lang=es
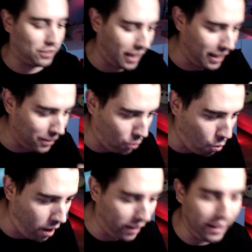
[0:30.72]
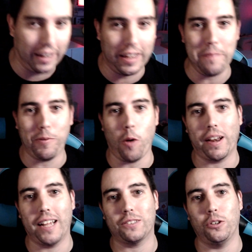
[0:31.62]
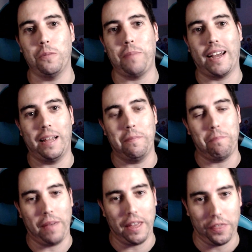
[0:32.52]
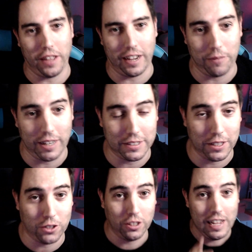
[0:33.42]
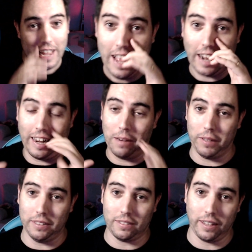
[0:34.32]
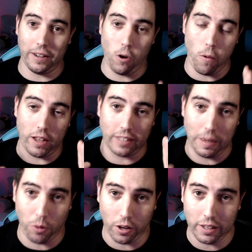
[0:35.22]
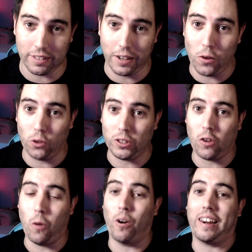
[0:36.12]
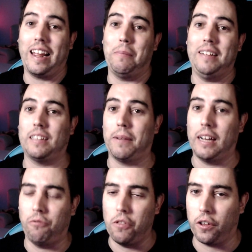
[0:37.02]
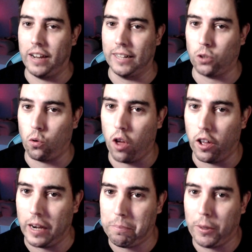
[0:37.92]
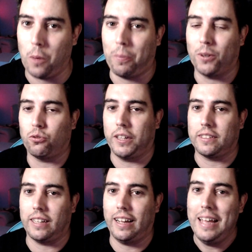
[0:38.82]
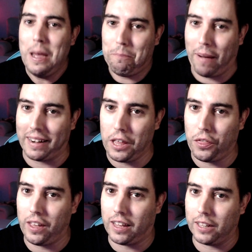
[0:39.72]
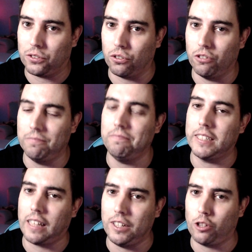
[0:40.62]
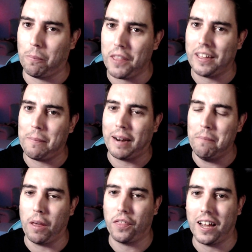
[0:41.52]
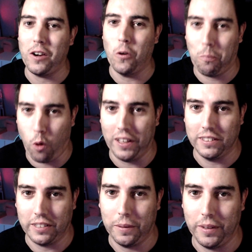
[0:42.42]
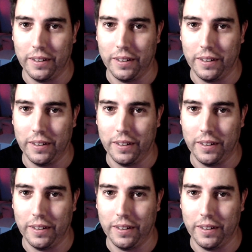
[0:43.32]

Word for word: Tal cual, equipo barato para empezar, ¿vale chicos? Realmente, no voy a ser hipócrita, no sé cómo realmente van a funcionar estos jugadores Pero por su estar parece que son chetaditos, parece que para empezar nos pueden servir